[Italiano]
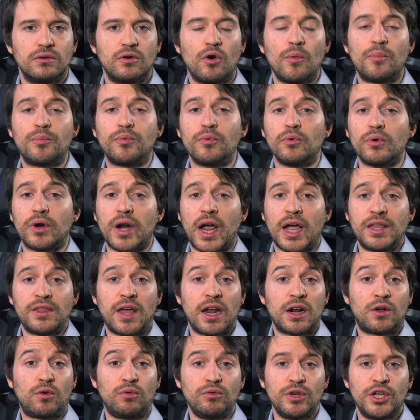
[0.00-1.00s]
oppure da
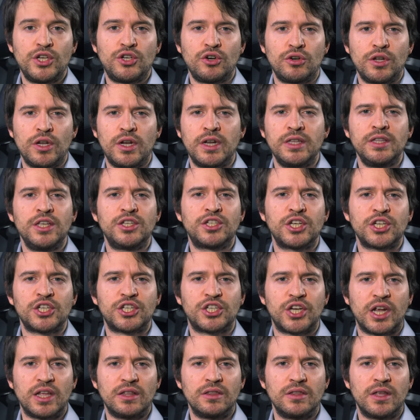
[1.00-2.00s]
alcuni giorni l'indice
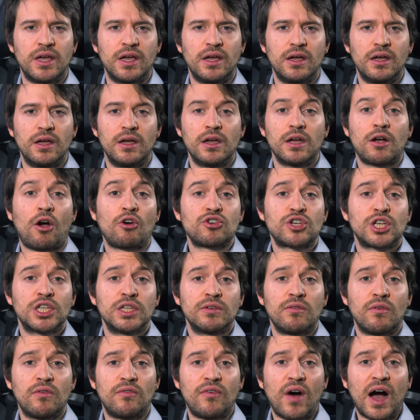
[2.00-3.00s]
scende, cosa
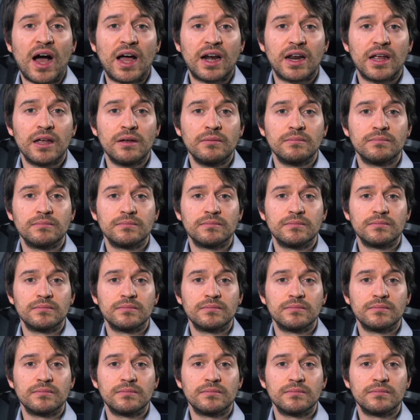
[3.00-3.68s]
devo fare?